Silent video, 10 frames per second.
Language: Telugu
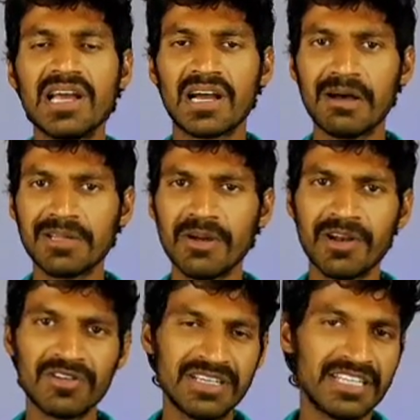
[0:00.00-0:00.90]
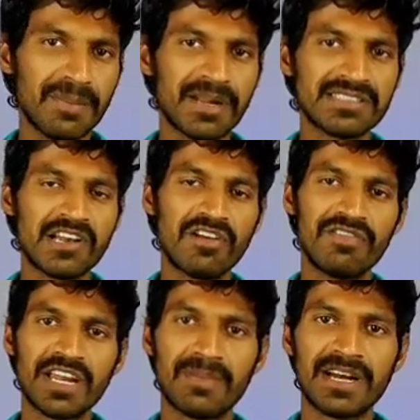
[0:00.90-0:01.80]
కాకపోతే మనకు ఇదే ప్రైస్లో
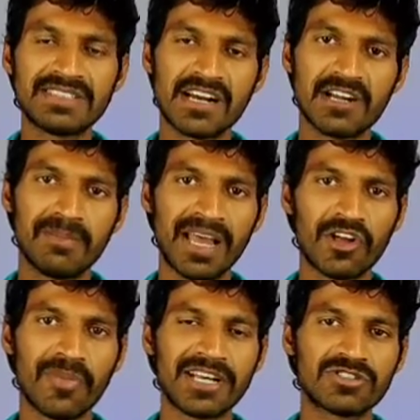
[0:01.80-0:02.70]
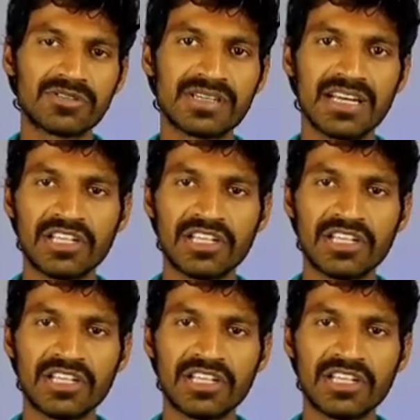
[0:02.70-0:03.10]
వేరే బ్రాండ్స్ అక్కడ మైక్రోమాక్స్ చూసిన